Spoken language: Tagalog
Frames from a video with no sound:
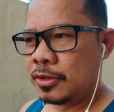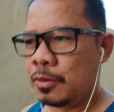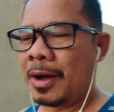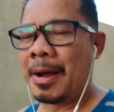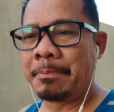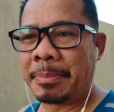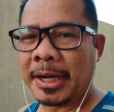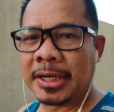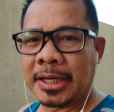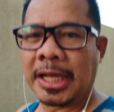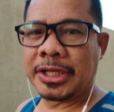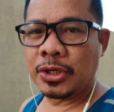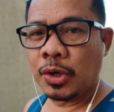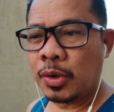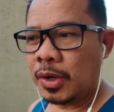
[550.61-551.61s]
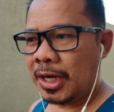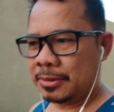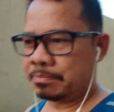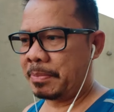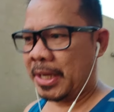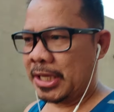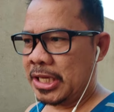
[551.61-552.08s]
Yung ang paglayo
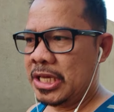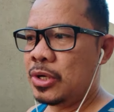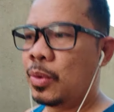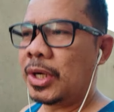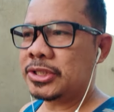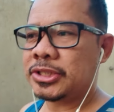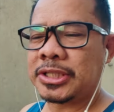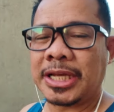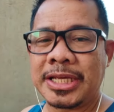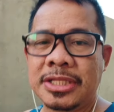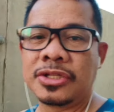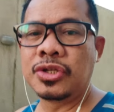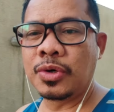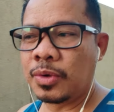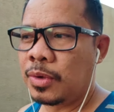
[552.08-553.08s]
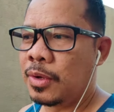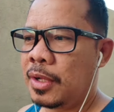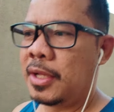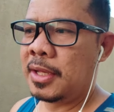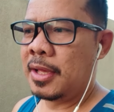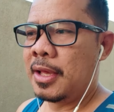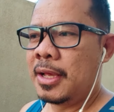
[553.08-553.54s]
at pag-iwas sa inyo.
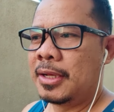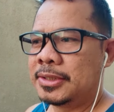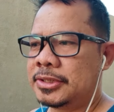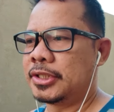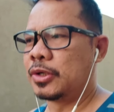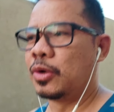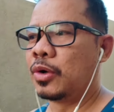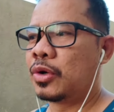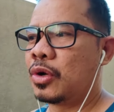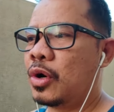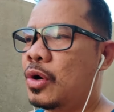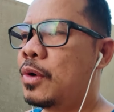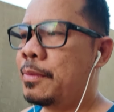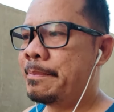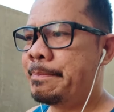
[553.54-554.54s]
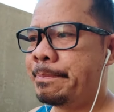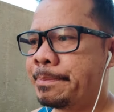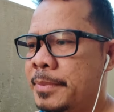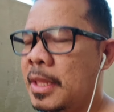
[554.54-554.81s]
Siguro